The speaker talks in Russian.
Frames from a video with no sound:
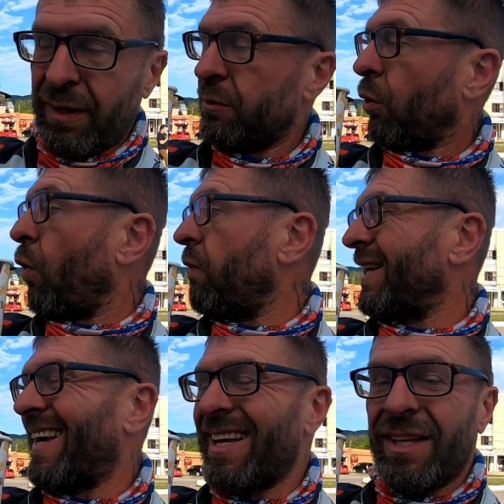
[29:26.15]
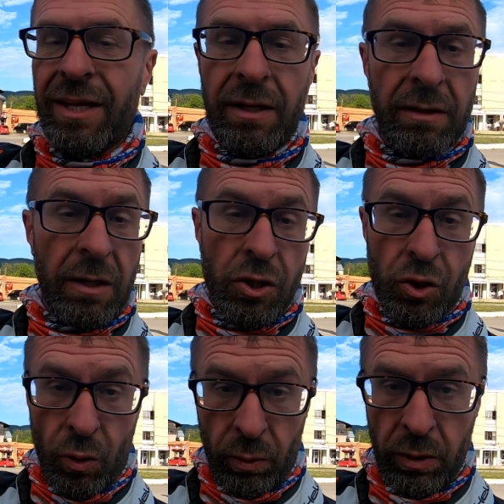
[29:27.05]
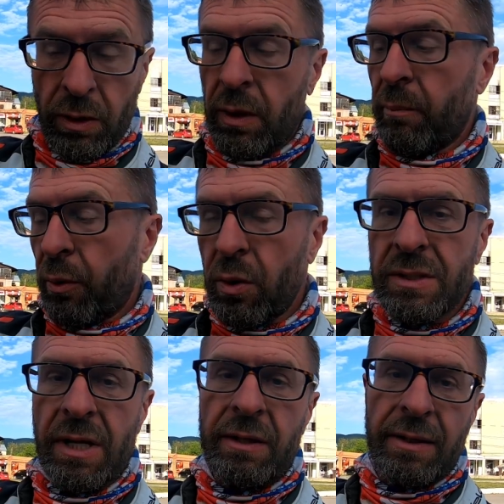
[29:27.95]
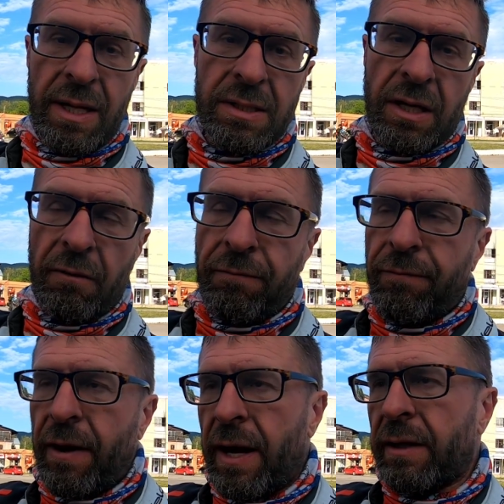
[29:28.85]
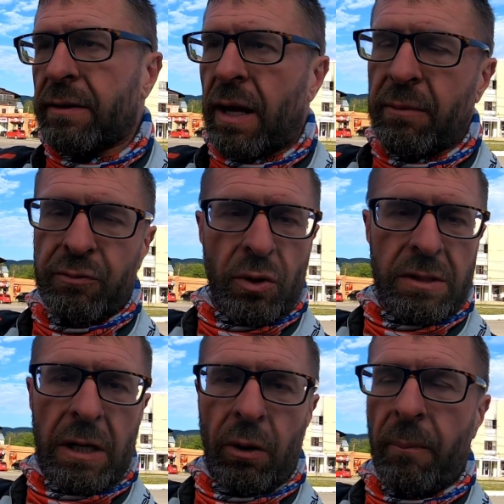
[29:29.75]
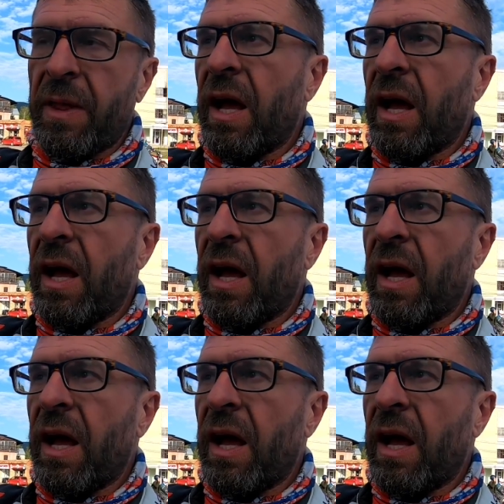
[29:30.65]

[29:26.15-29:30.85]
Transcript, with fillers: другого я не нашел просто Нескафе там и все остальное.